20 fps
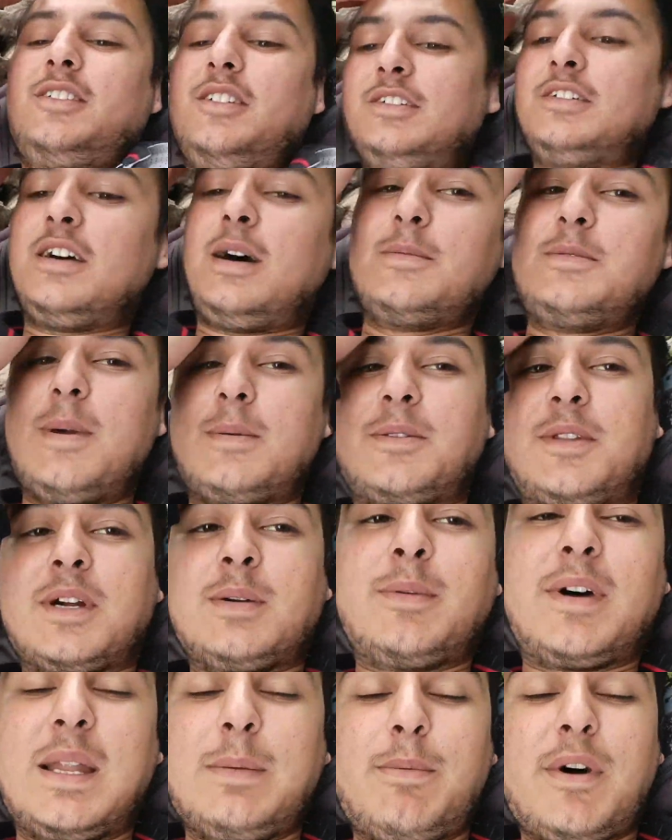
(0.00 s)
अब जब तक
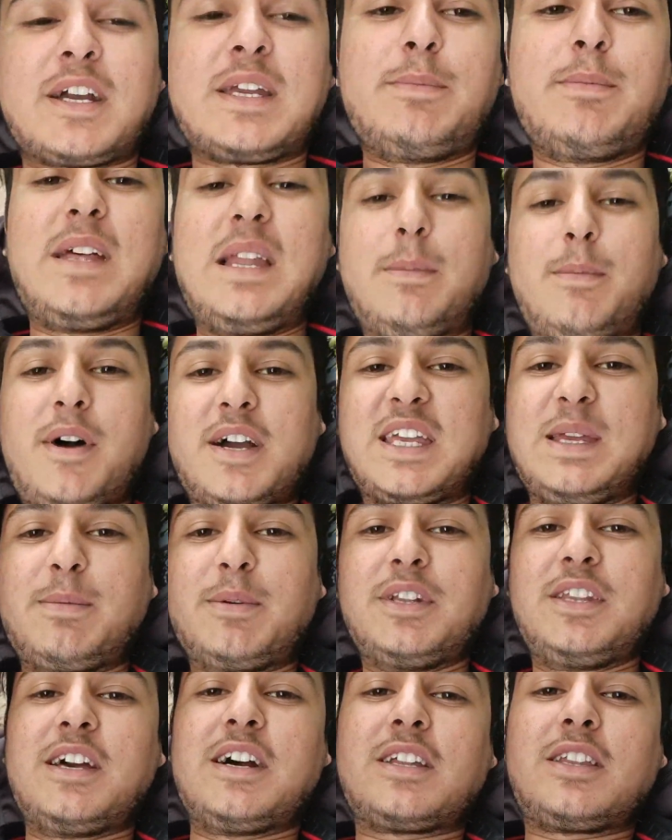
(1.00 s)
हमारे बाकी मेरे बाकी
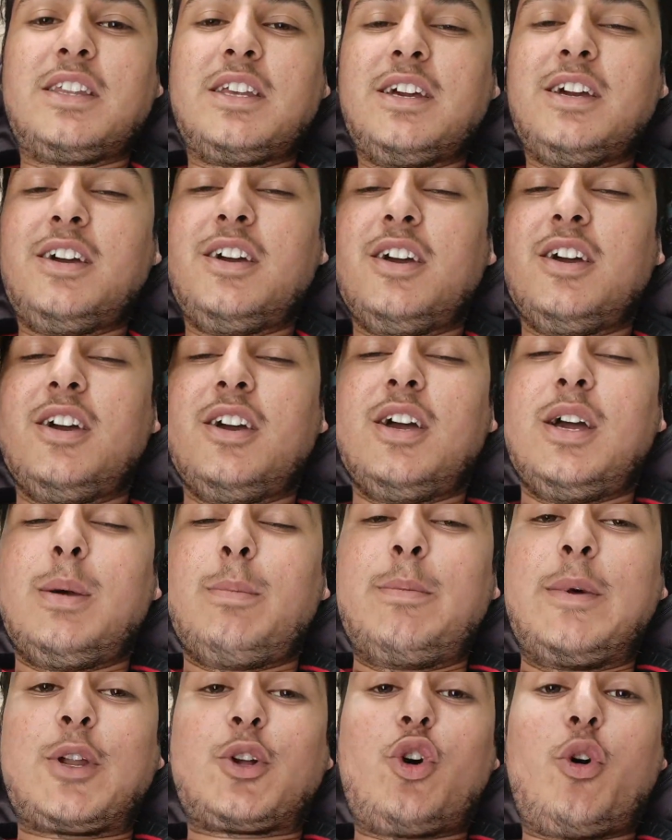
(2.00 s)
बंदे आते हैं
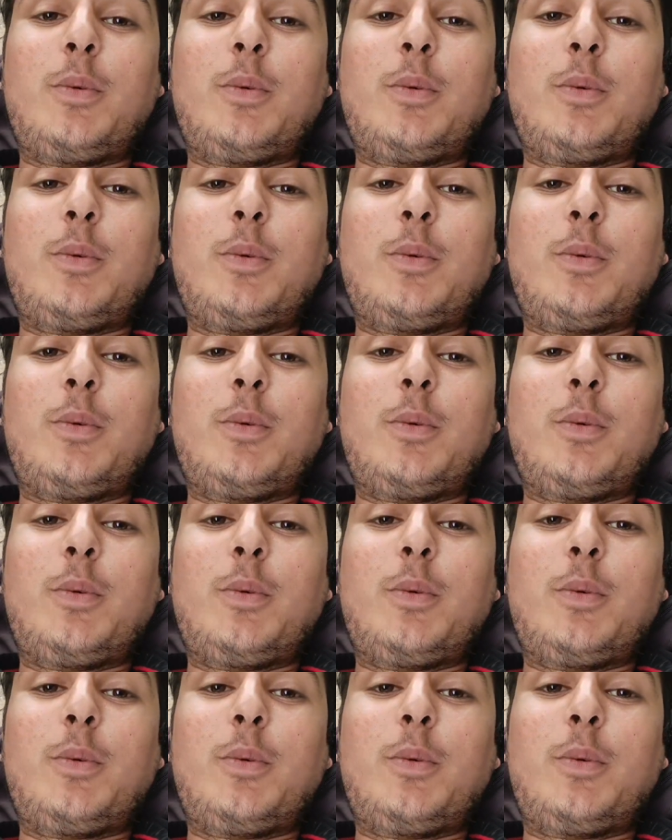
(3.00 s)
मेरे को भी